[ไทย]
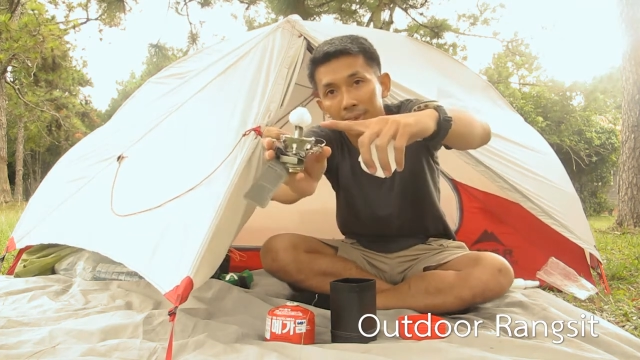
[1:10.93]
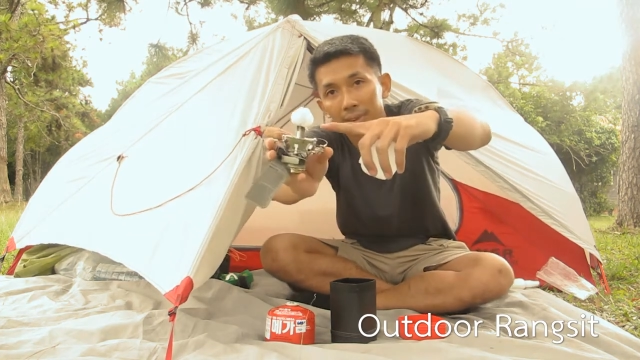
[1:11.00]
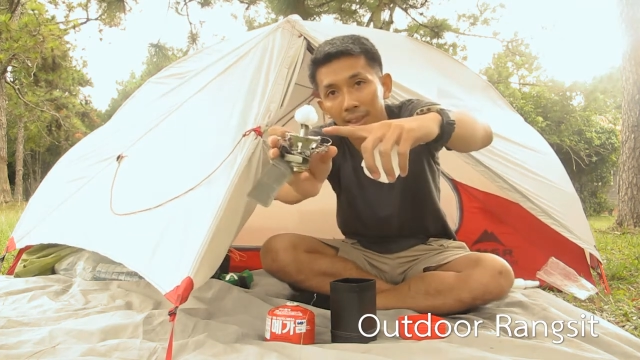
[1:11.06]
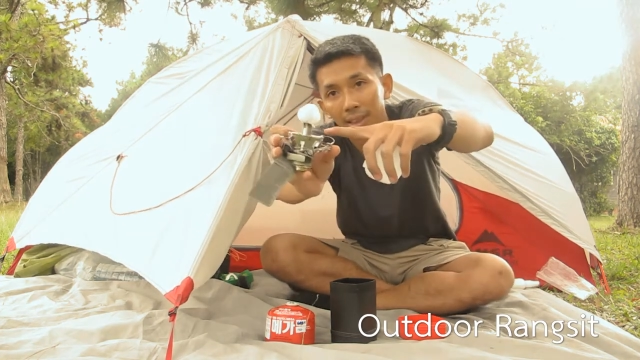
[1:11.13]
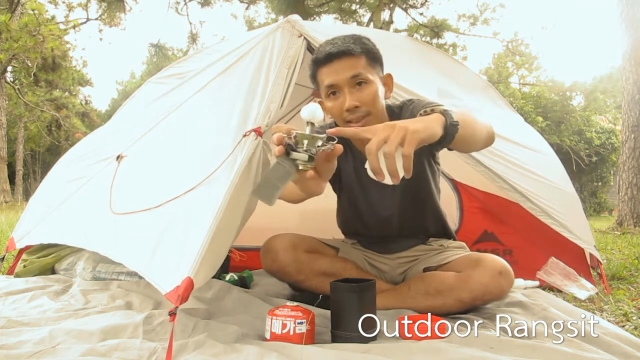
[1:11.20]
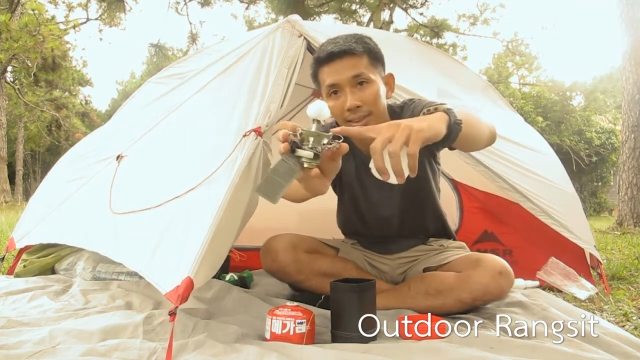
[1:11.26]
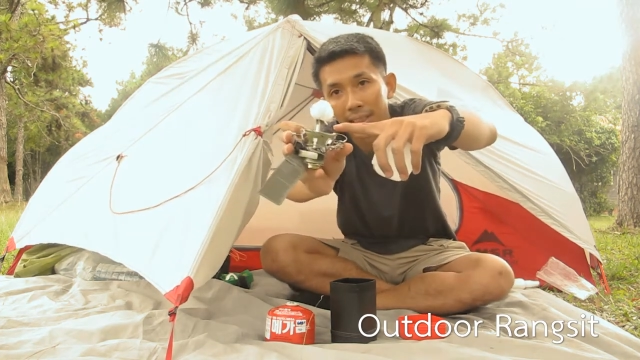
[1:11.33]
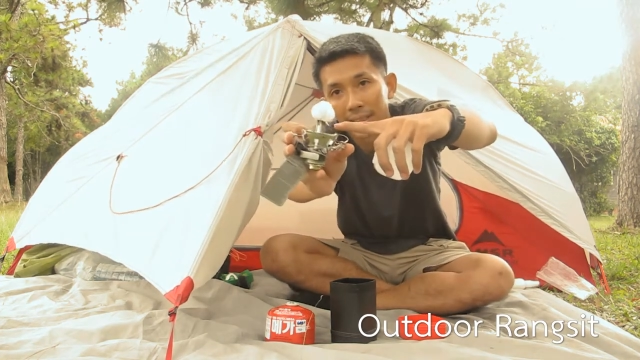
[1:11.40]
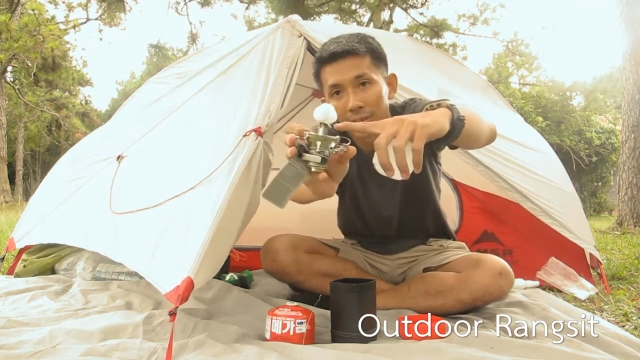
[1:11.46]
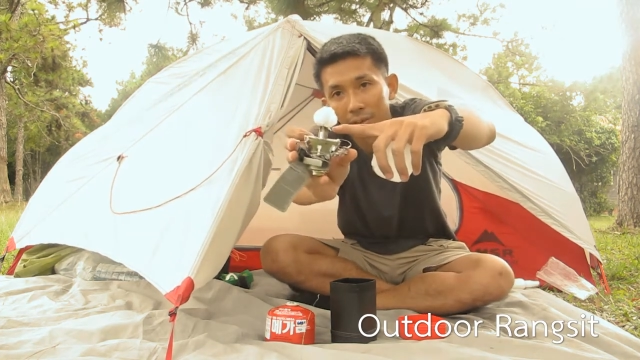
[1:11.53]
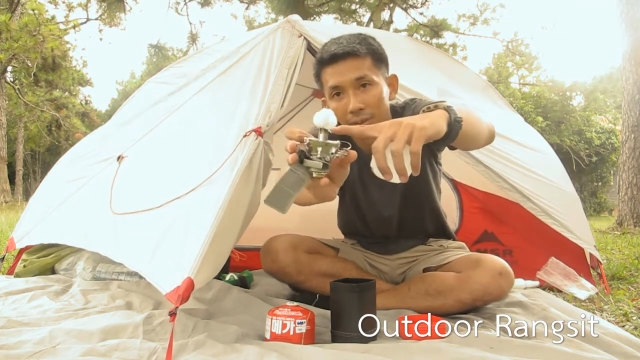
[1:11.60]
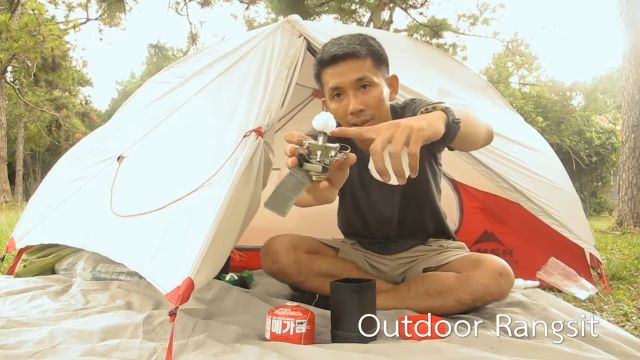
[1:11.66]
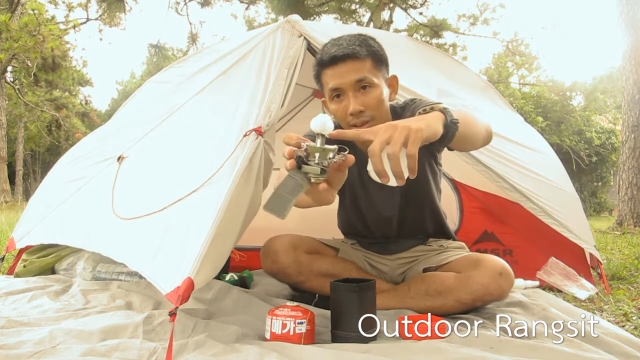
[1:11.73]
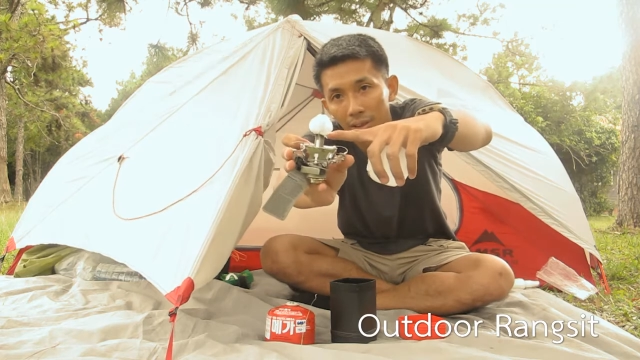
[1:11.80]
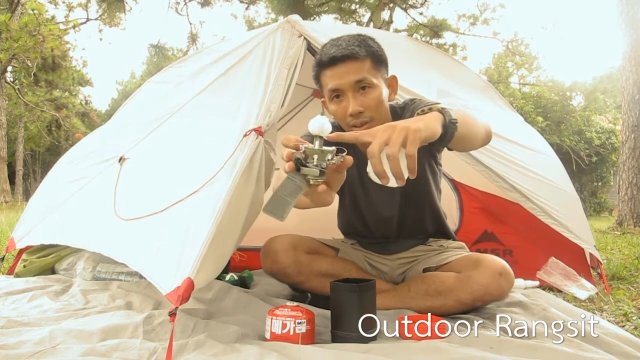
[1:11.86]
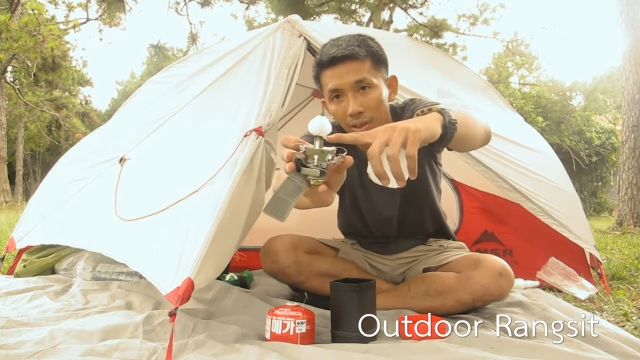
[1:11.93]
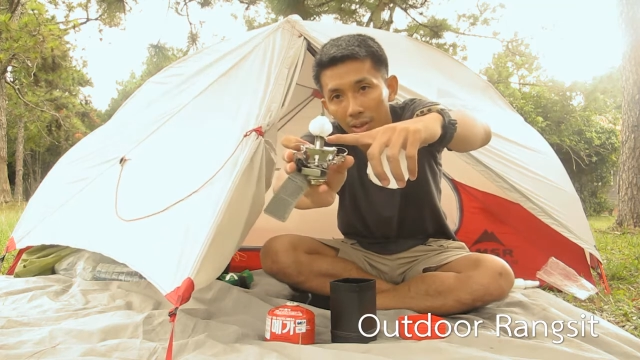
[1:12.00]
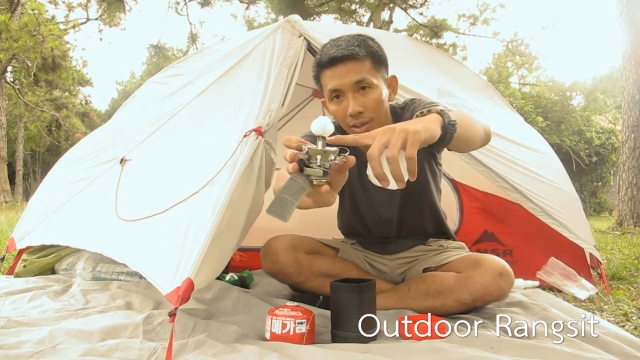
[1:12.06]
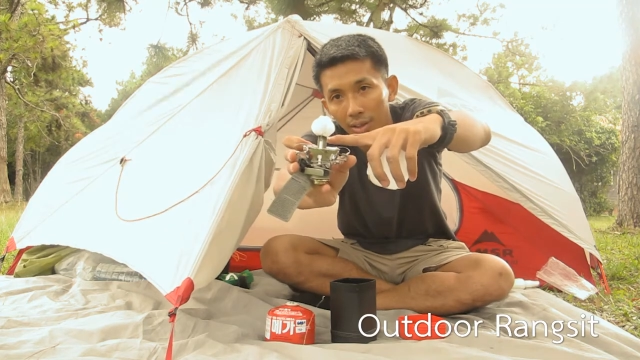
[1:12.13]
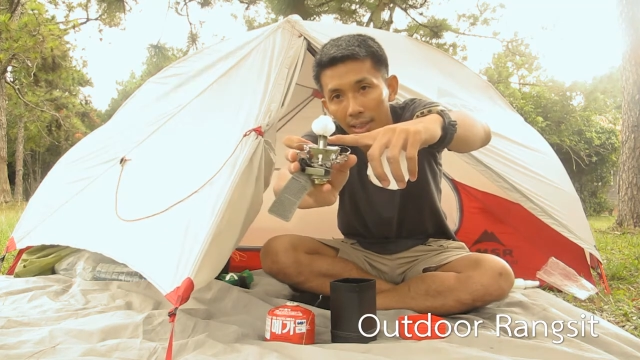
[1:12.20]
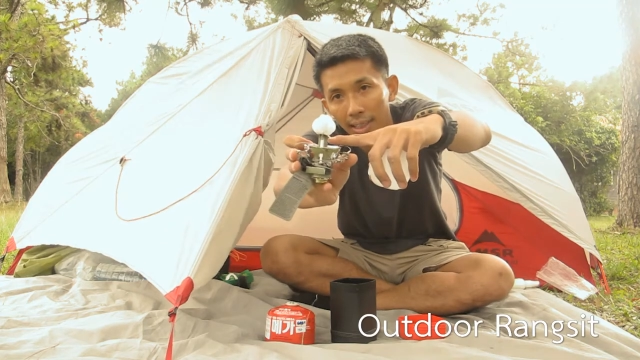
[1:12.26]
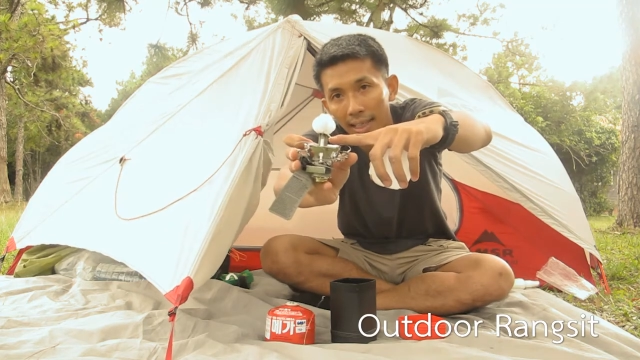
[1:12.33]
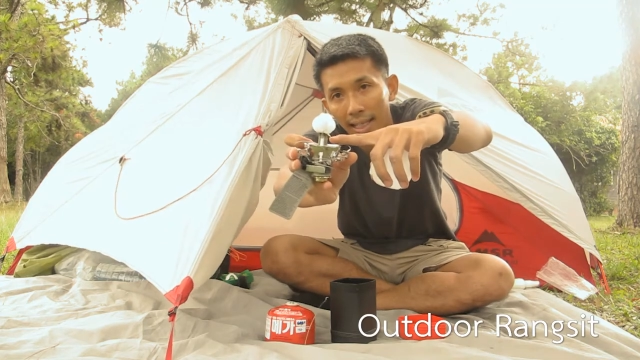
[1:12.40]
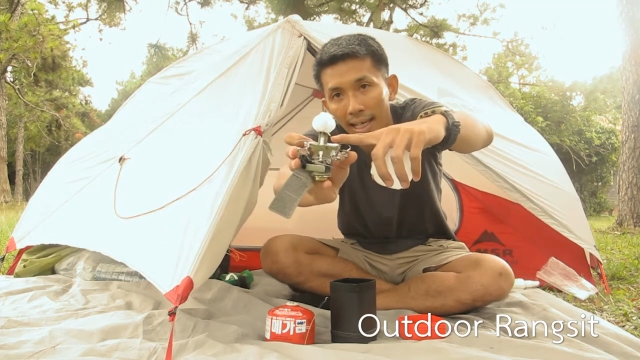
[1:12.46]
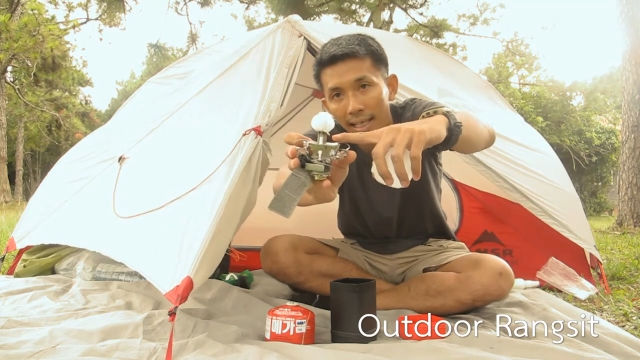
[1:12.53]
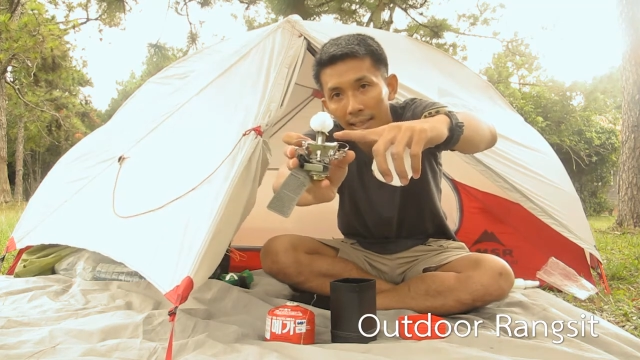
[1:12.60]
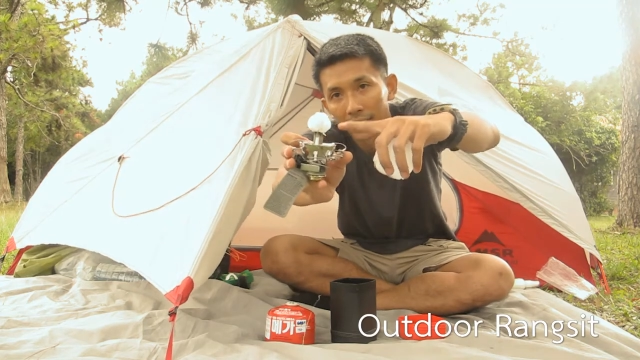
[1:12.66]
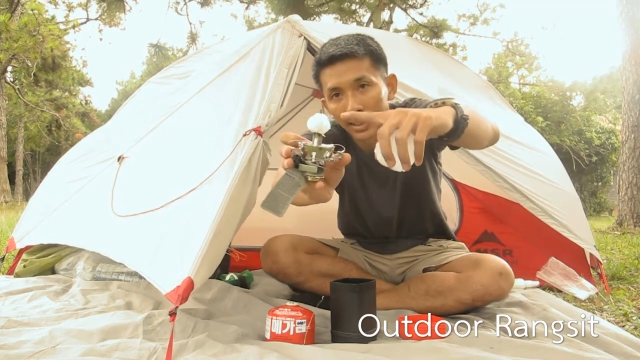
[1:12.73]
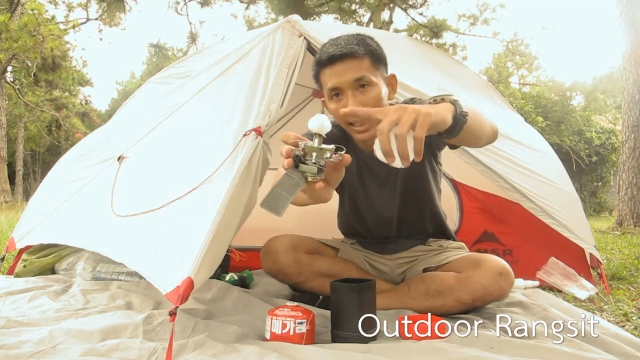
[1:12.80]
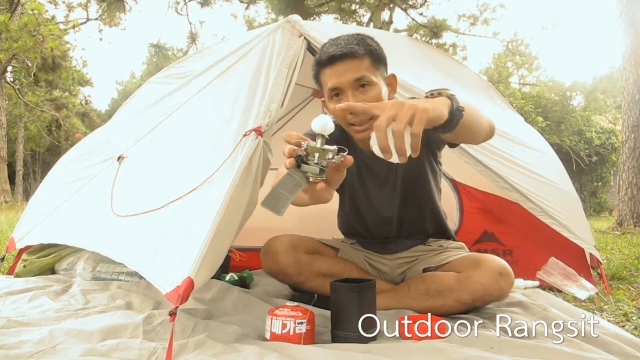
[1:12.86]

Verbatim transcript: ใส่ไส้จนถึงข้อด้านล่าง แล้วก็